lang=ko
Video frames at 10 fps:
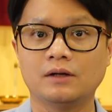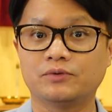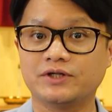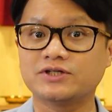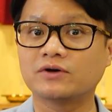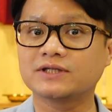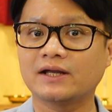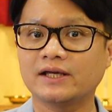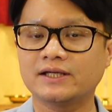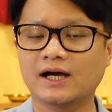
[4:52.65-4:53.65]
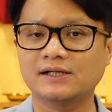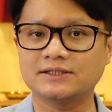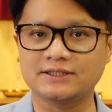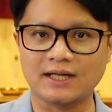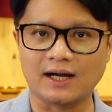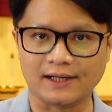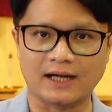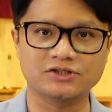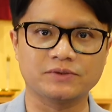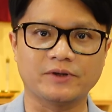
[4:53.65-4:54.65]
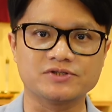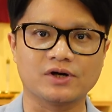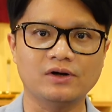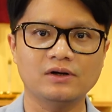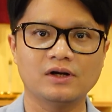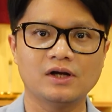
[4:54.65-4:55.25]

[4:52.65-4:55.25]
부디 성탄의 기간을 지나가시면서